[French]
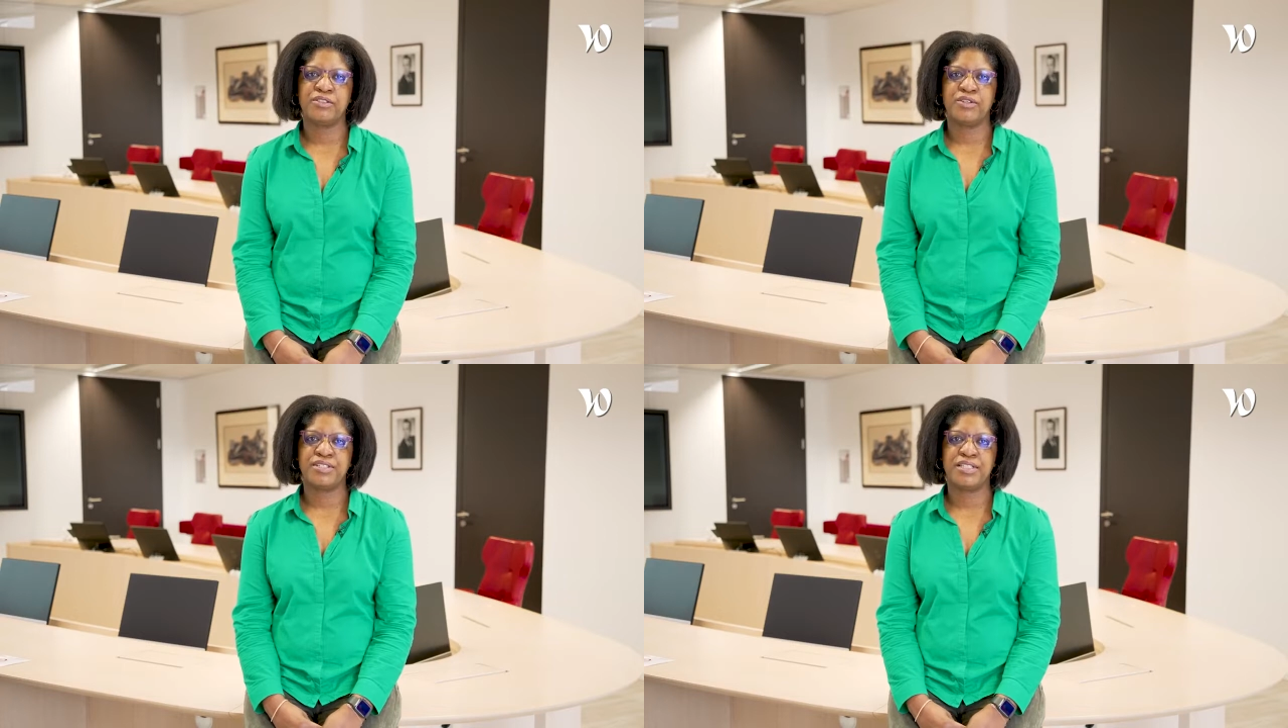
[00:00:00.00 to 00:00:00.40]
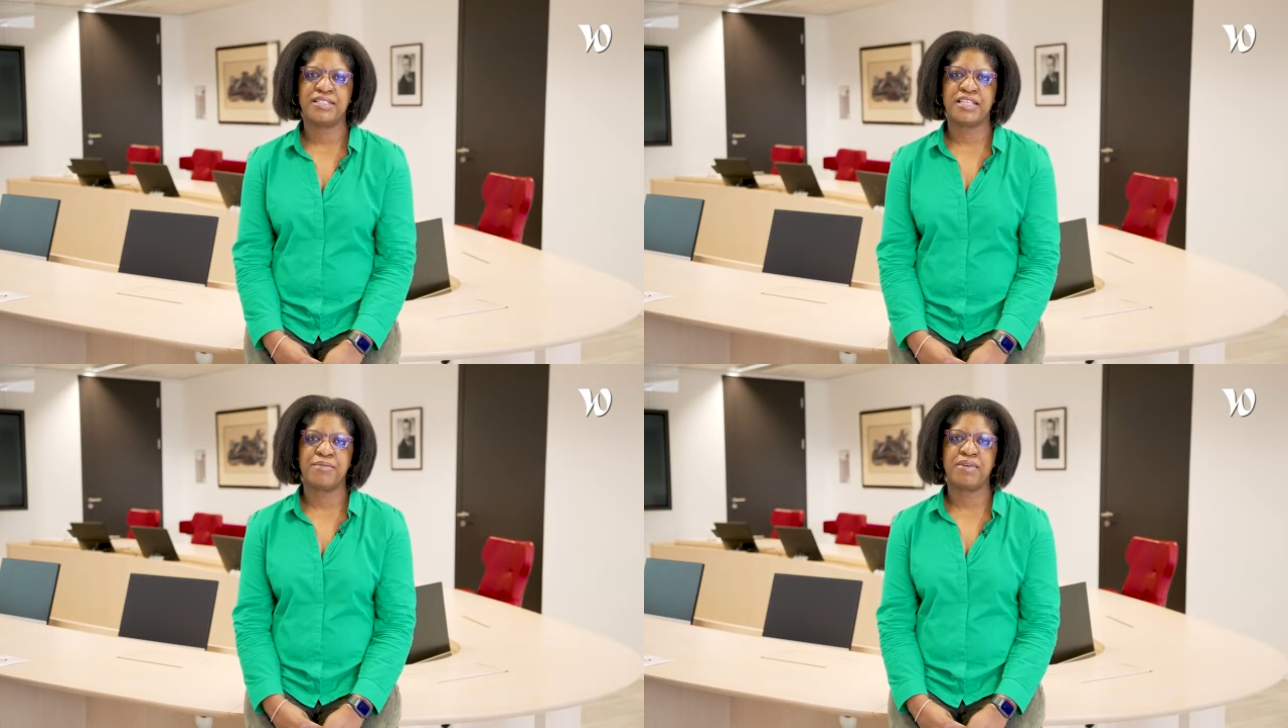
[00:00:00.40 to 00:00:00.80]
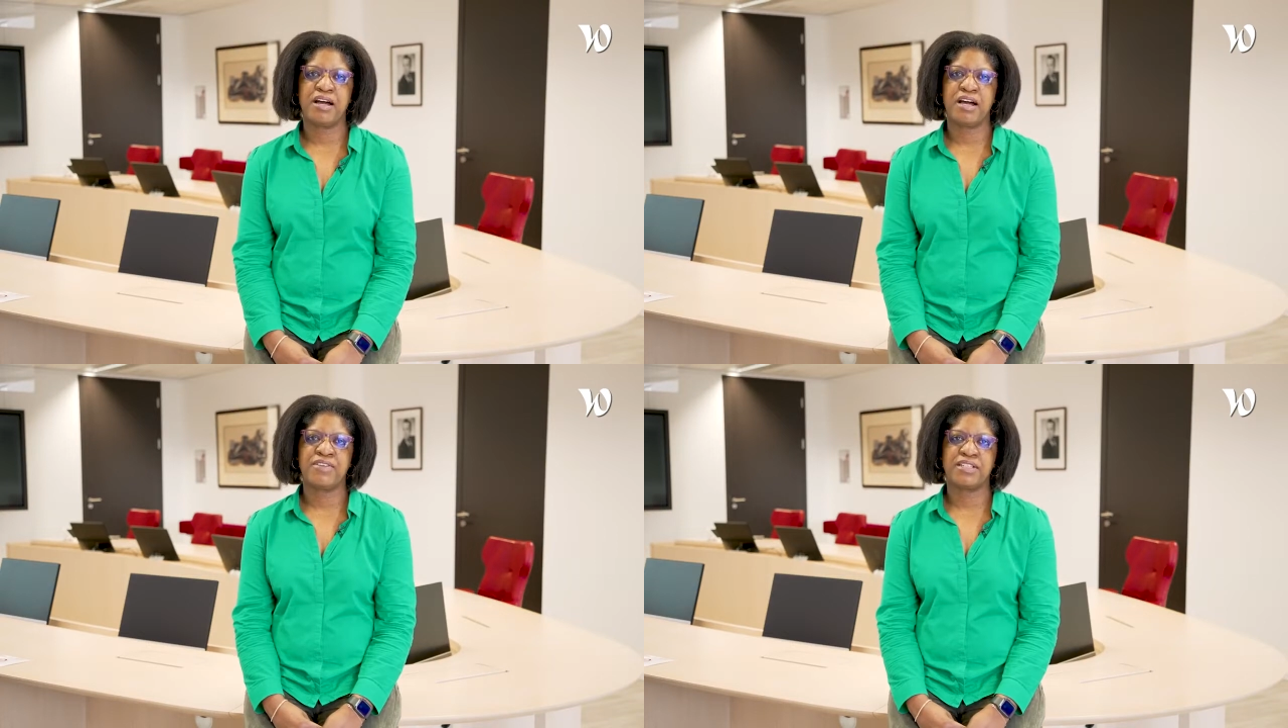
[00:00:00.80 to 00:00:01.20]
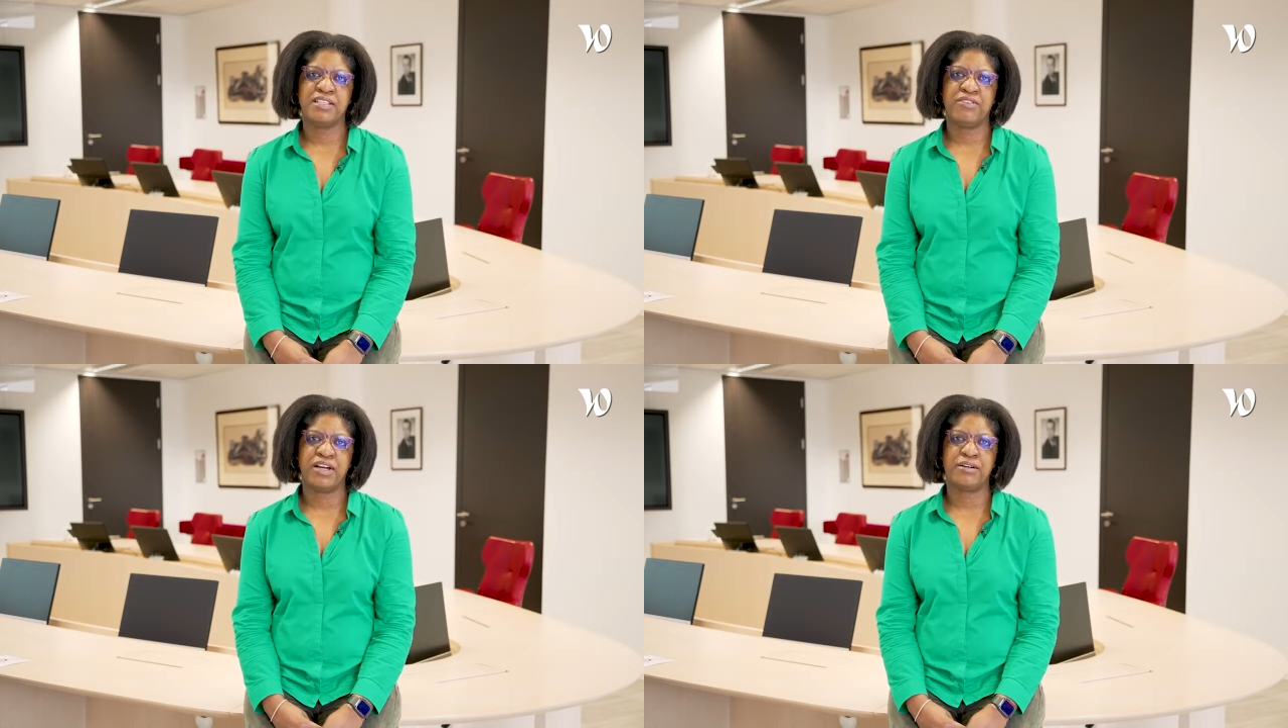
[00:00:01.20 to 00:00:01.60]
d'un système avec
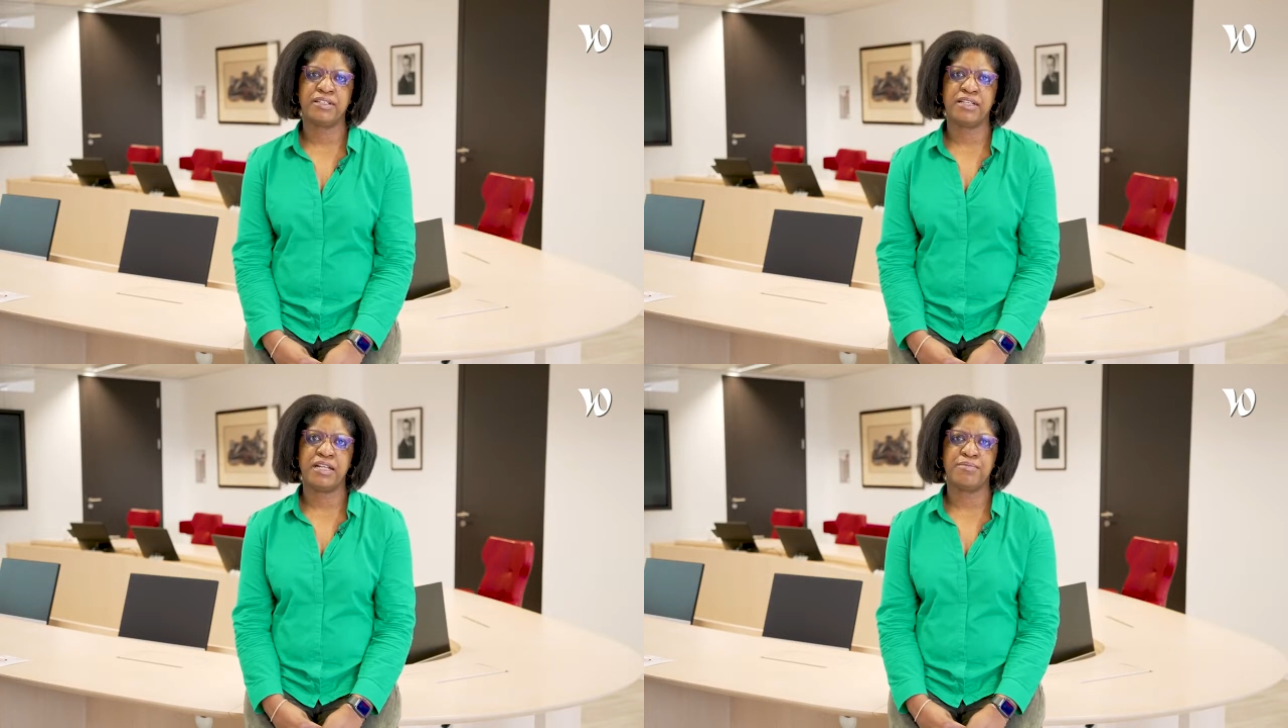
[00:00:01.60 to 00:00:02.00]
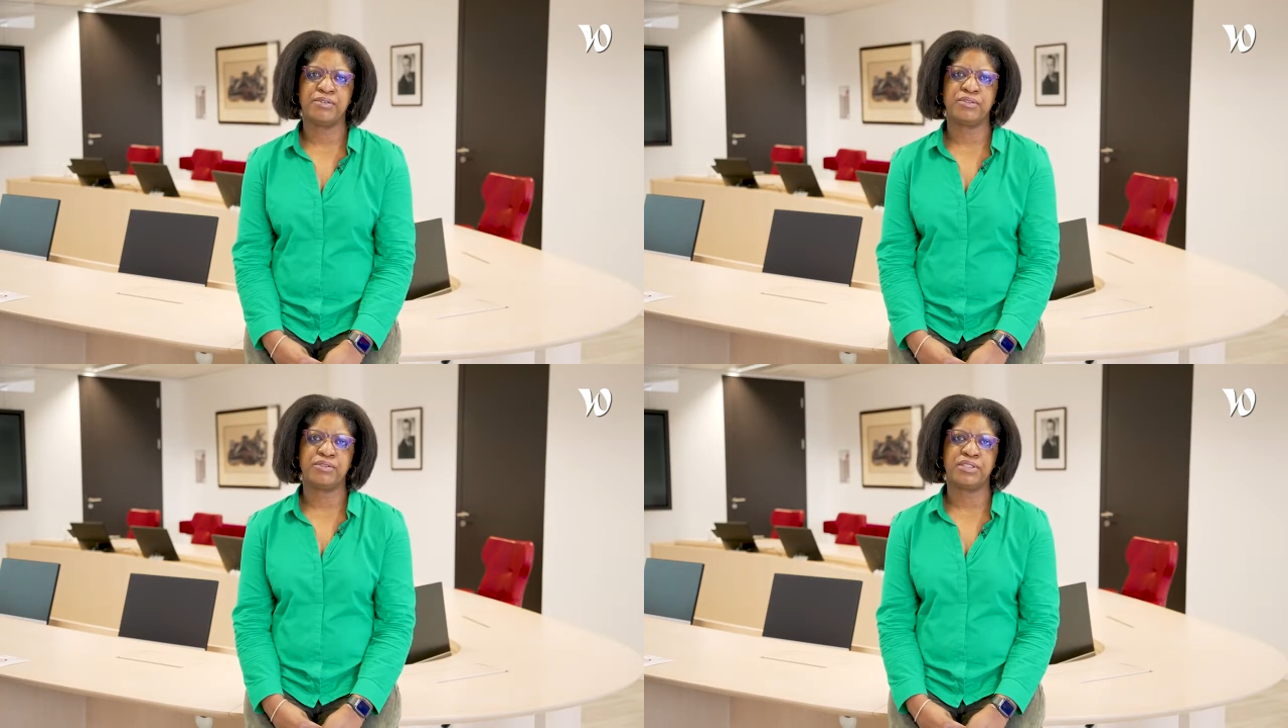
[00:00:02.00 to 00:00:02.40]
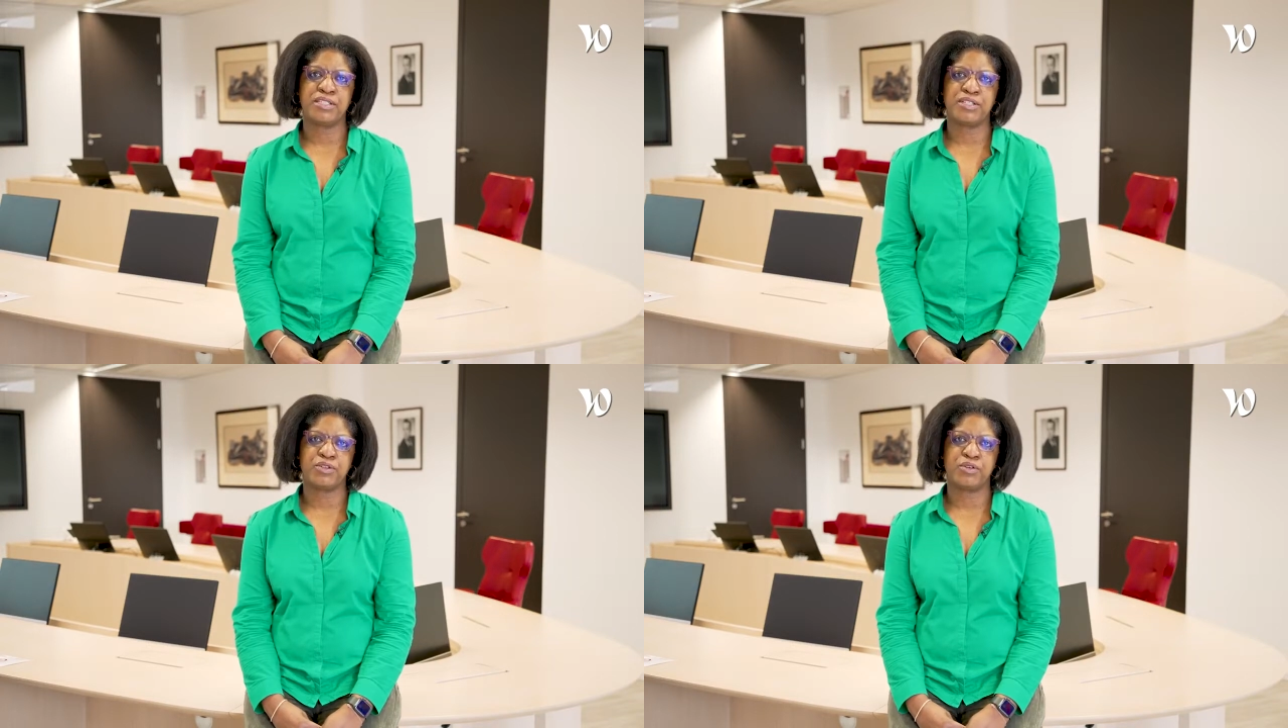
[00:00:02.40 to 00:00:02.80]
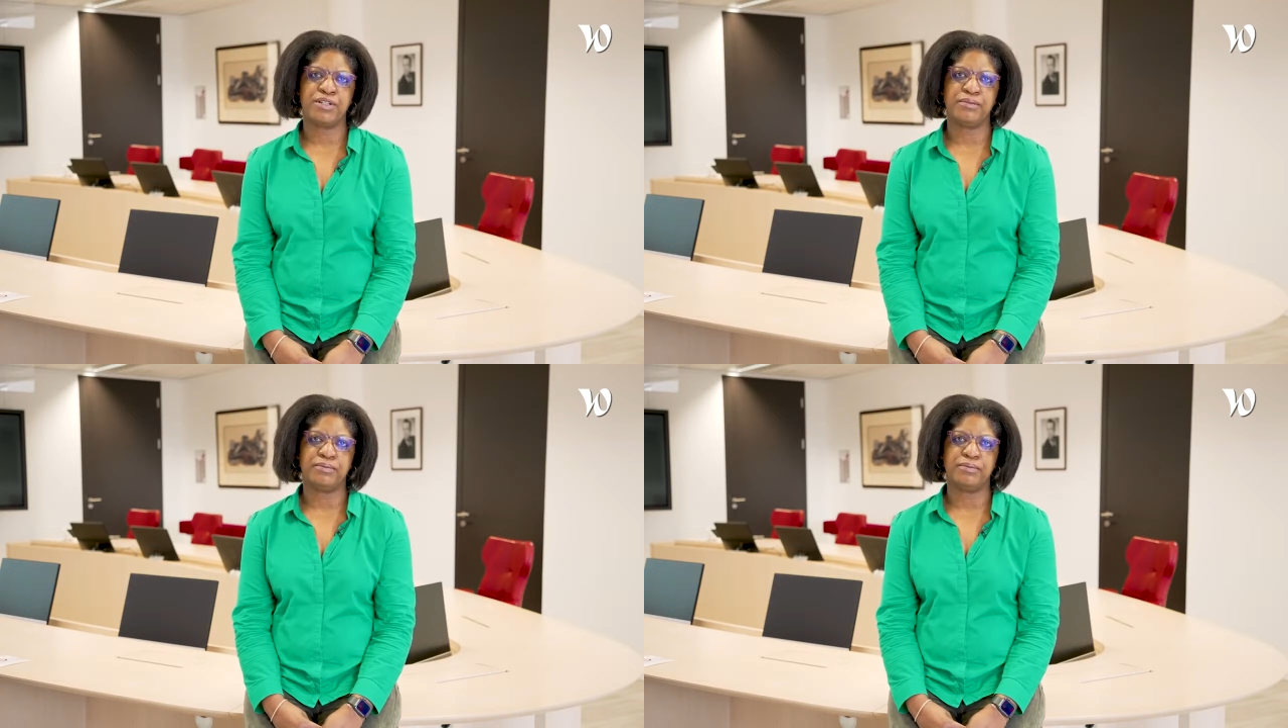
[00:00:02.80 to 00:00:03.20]
différents éléments des instruments.